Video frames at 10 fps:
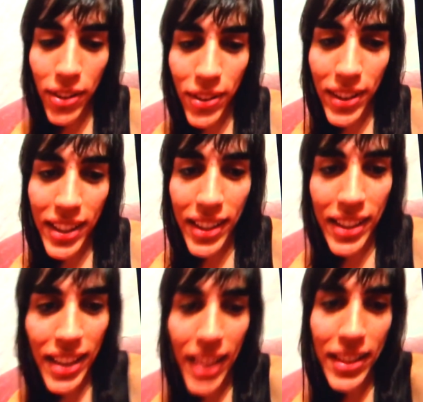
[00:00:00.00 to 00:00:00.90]
y
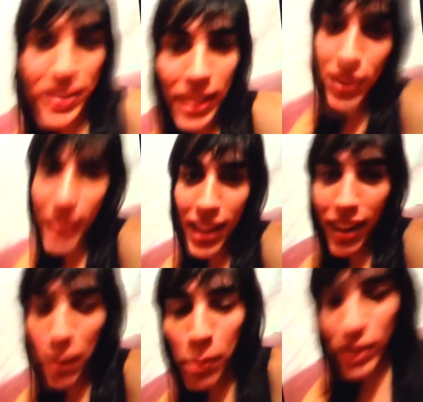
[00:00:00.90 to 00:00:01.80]
o sea, yo tenía que
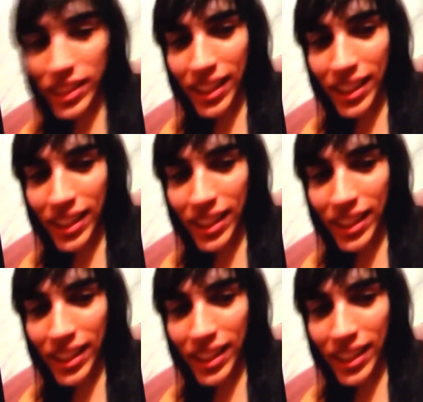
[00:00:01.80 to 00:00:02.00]
postar.